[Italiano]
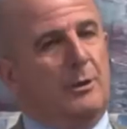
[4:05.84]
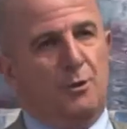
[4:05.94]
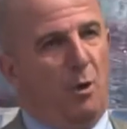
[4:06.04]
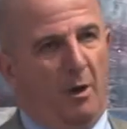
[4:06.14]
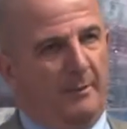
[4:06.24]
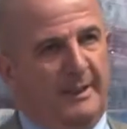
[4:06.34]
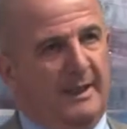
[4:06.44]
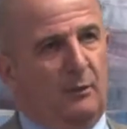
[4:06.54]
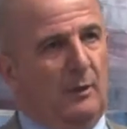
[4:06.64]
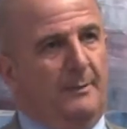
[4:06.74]
con gli
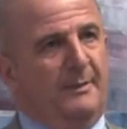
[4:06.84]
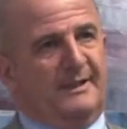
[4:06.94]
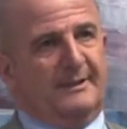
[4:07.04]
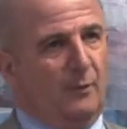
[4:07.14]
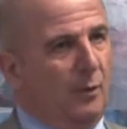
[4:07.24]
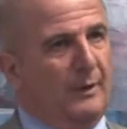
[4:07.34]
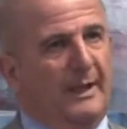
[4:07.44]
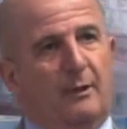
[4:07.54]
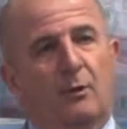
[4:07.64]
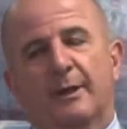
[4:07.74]
uomini, con le
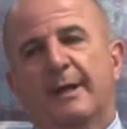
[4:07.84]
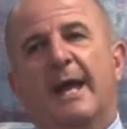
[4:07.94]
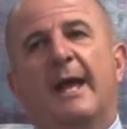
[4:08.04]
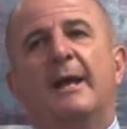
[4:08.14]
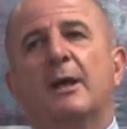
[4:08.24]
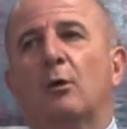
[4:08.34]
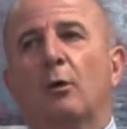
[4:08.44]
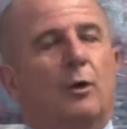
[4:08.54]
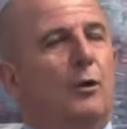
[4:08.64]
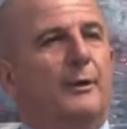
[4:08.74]
persone, con eh,
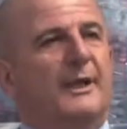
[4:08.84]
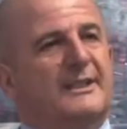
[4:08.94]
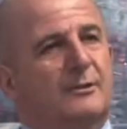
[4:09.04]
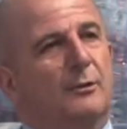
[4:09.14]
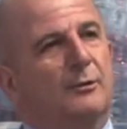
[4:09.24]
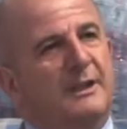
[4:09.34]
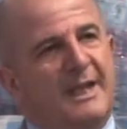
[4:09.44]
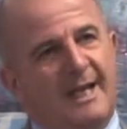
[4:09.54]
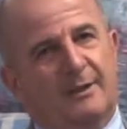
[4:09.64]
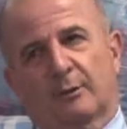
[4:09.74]
coloro che sono
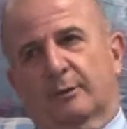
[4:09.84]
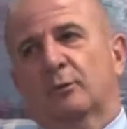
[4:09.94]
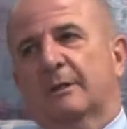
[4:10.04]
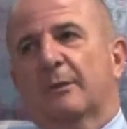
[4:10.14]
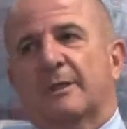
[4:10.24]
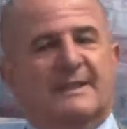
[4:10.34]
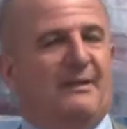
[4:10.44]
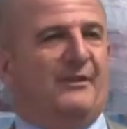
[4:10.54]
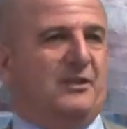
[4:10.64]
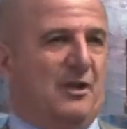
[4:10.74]
dietro a tutta
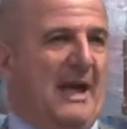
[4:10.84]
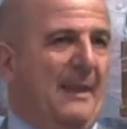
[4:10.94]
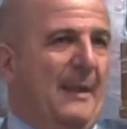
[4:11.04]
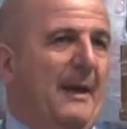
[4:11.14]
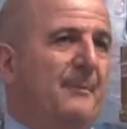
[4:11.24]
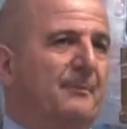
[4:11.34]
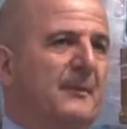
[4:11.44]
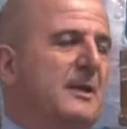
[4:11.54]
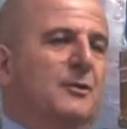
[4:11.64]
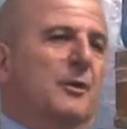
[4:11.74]
questa facciata.
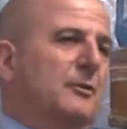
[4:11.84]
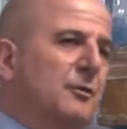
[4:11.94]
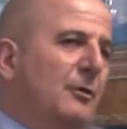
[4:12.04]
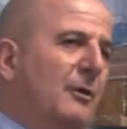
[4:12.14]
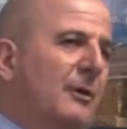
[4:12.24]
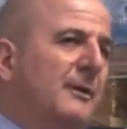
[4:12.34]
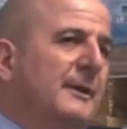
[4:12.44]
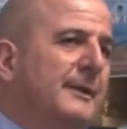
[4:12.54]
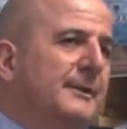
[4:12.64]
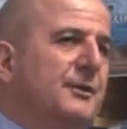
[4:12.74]
Io sono solo,
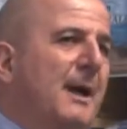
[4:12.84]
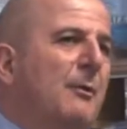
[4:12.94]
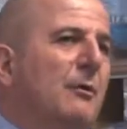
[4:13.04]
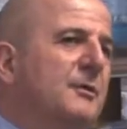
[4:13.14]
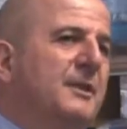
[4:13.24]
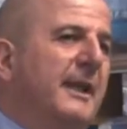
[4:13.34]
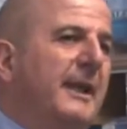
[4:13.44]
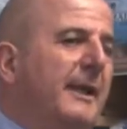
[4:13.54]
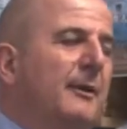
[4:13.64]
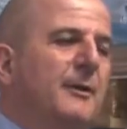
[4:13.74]
diciamo
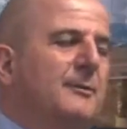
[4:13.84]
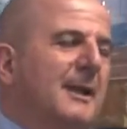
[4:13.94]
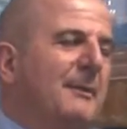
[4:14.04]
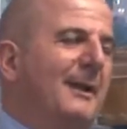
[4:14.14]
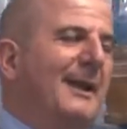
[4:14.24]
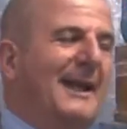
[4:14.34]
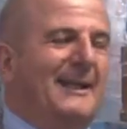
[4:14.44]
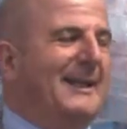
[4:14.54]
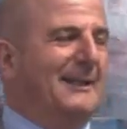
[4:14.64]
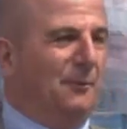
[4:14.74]
così, io dico sempre
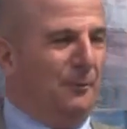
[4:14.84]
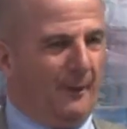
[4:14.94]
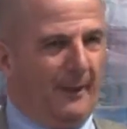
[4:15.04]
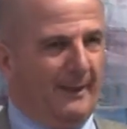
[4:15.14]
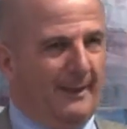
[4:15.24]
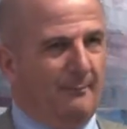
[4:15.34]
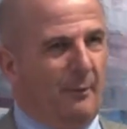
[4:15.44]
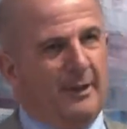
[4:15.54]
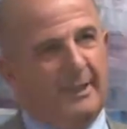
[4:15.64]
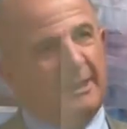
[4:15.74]
l'allenatore,
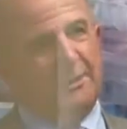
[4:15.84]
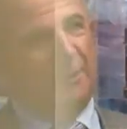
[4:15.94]
poi